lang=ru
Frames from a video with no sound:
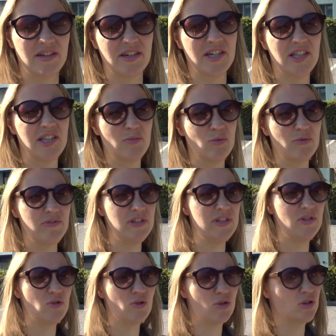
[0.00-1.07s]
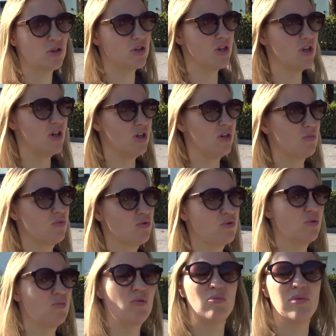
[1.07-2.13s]
к этому видео
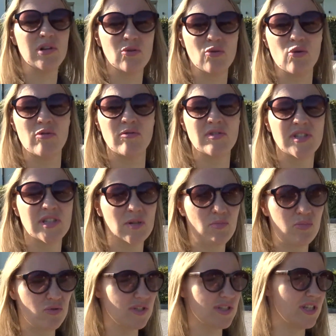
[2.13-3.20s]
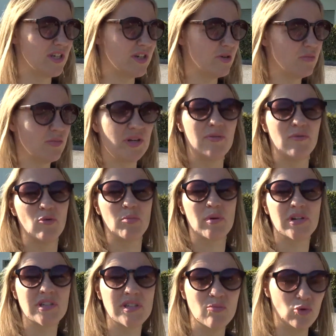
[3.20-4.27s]
будут публиковываться после моего
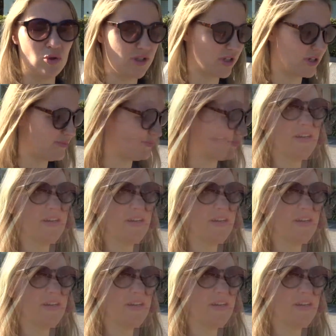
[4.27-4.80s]
просмотра.